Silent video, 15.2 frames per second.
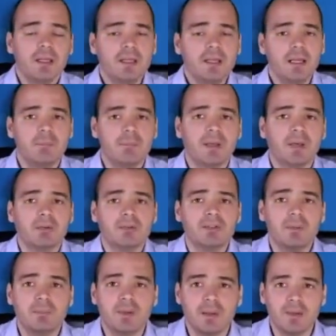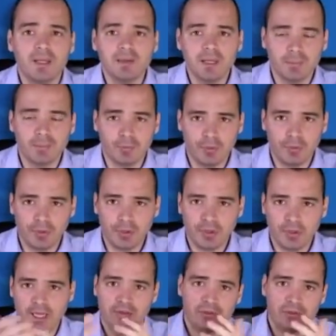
y el peón simplemente promociona.